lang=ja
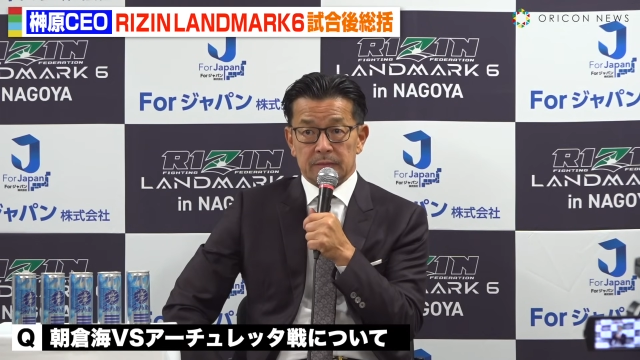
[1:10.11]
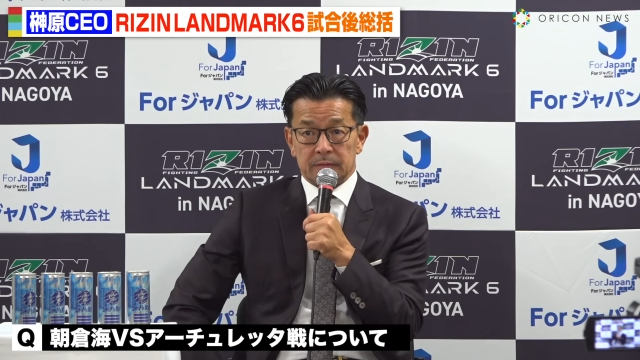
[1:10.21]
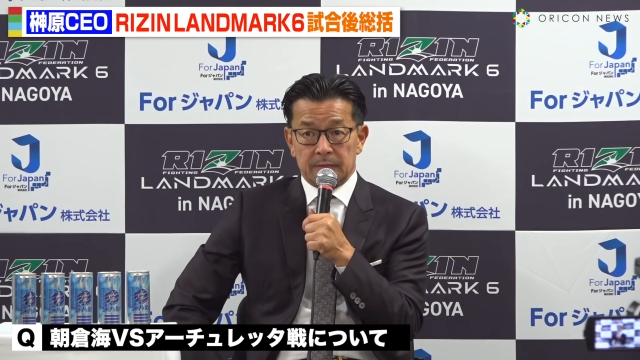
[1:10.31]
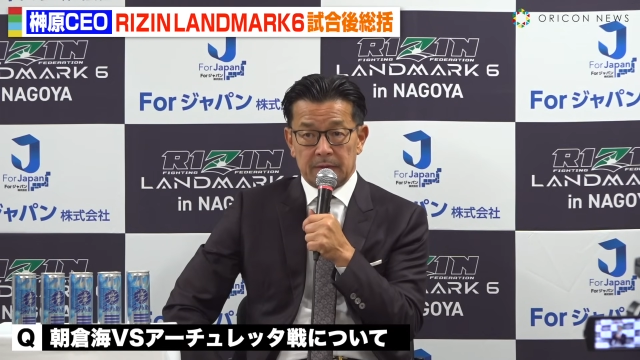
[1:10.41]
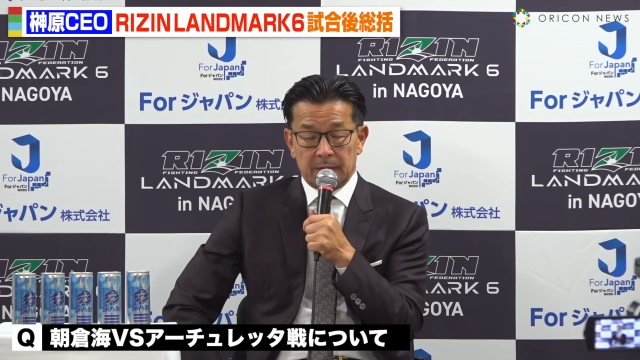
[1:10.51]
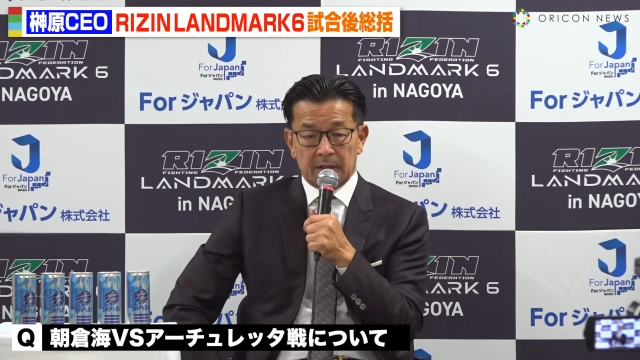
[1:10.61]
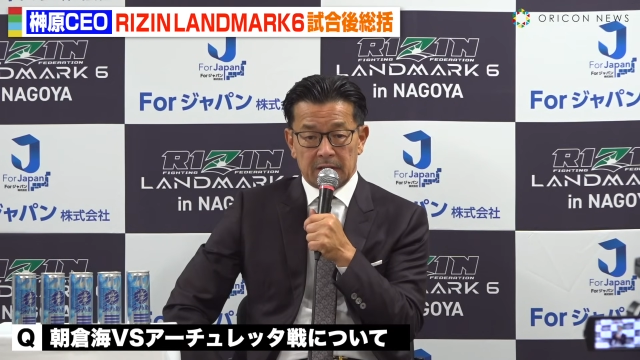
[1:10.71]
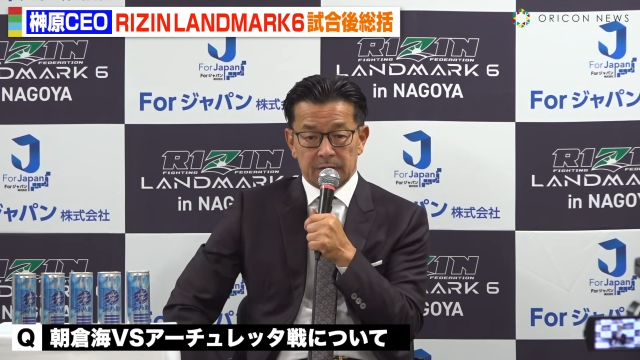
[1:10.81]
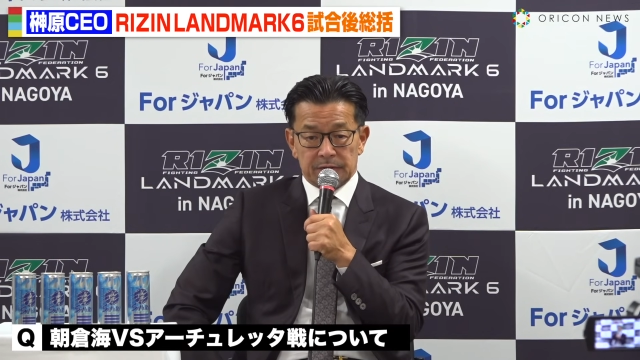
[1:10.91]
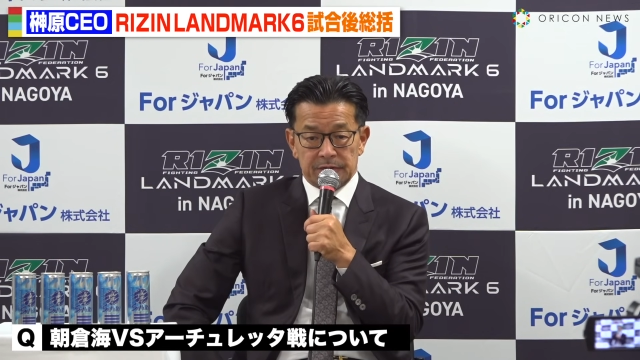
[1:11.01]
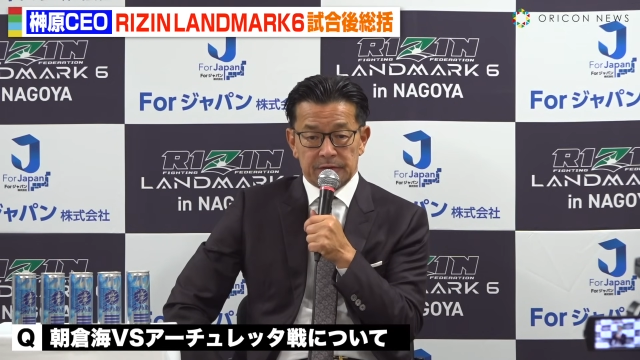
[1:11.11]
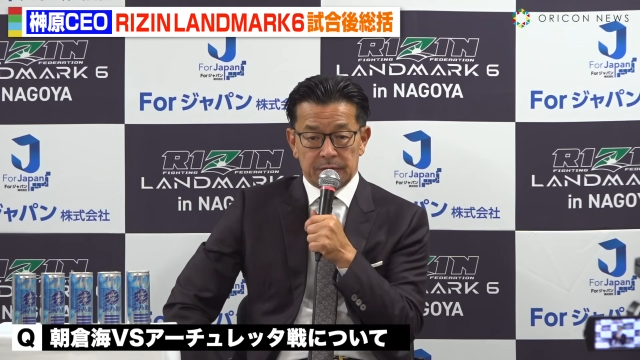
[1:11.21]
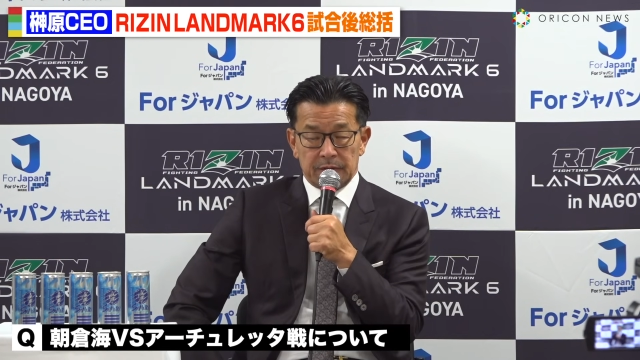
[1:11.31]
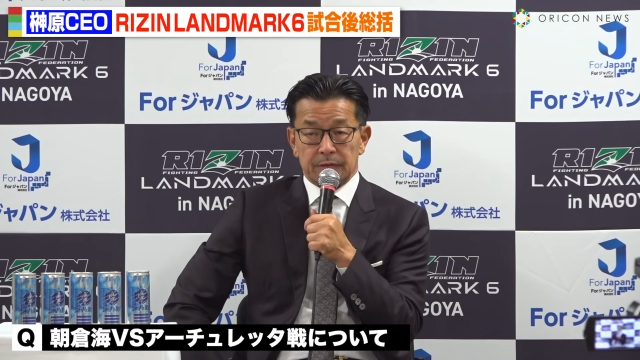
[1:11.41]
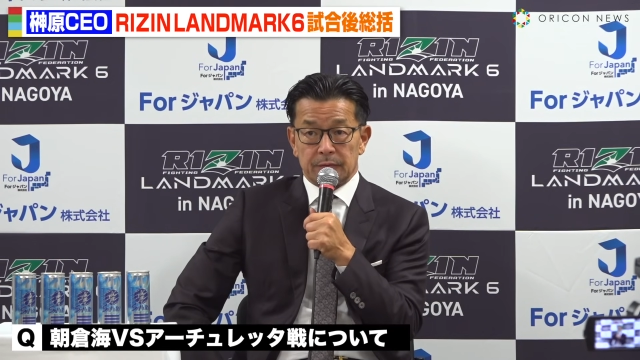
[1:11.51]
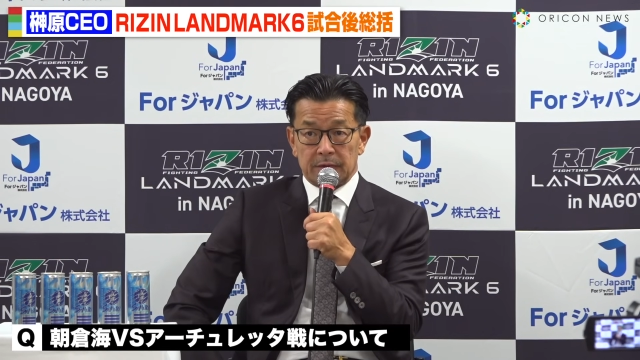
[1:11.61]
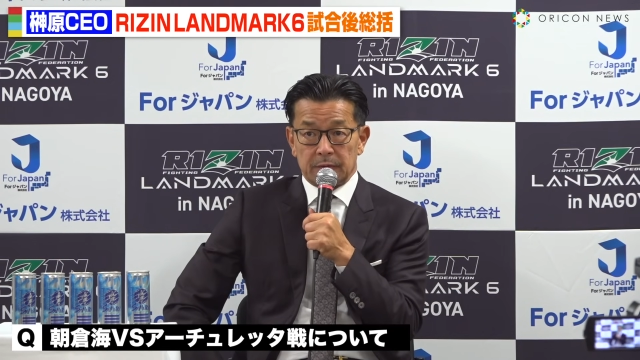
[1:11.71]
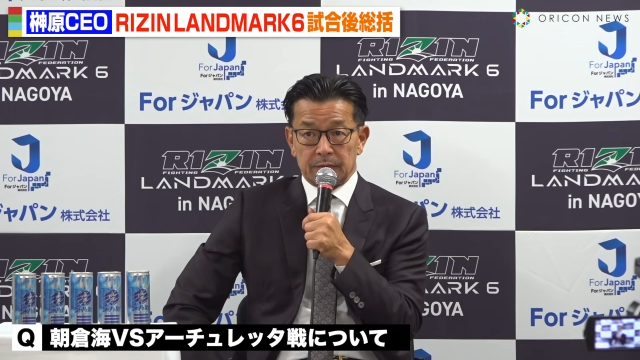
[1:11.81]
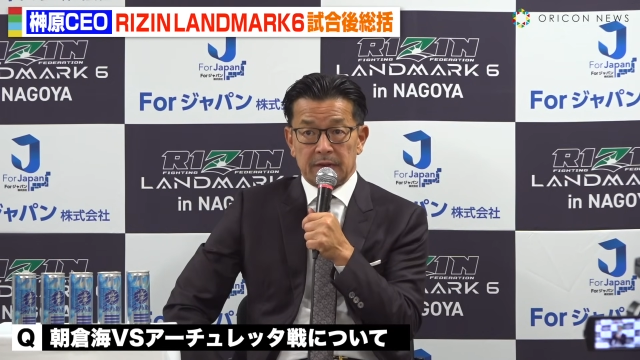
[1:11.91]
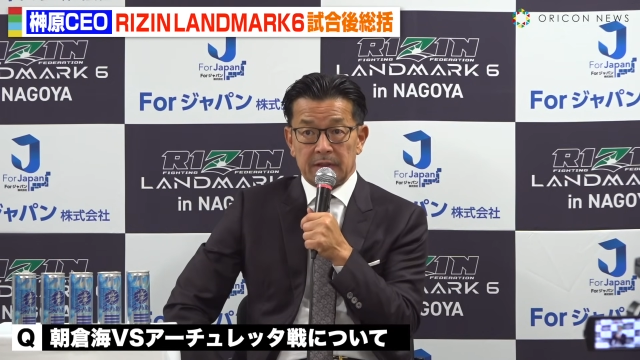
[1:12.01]
まあ、ファンからの支持を得るような
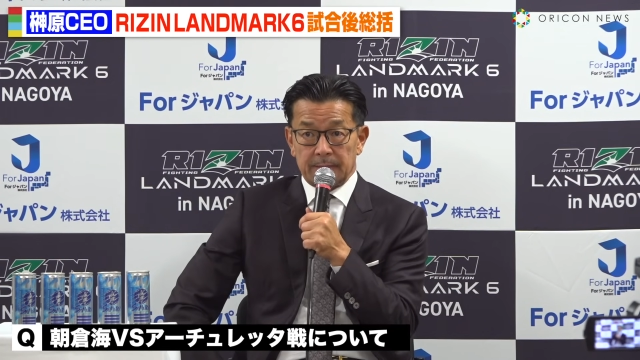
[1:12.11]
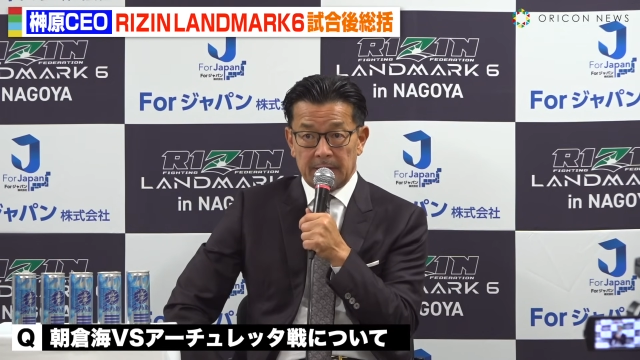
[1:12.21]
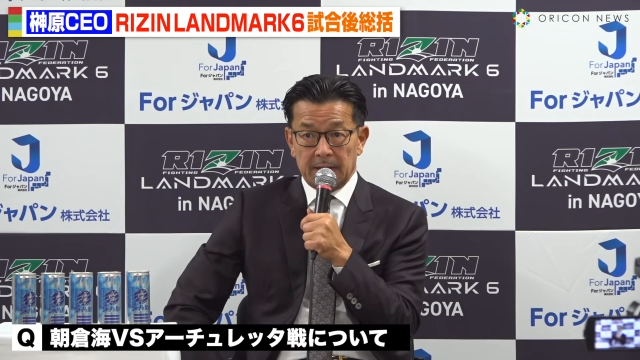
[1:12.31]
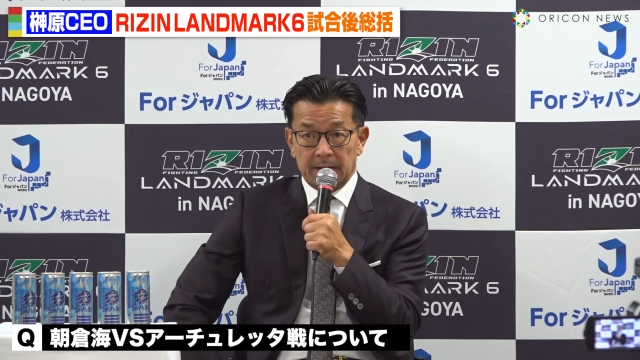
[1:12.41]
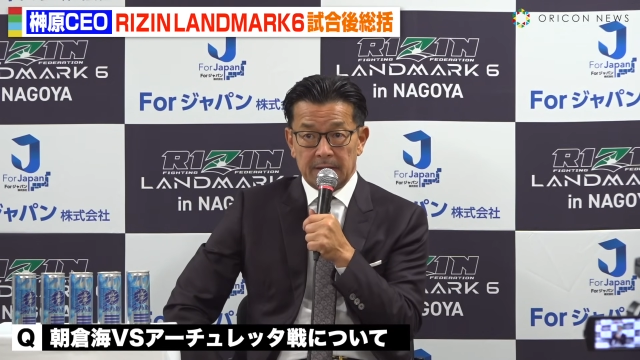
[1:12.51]
ことがあれば、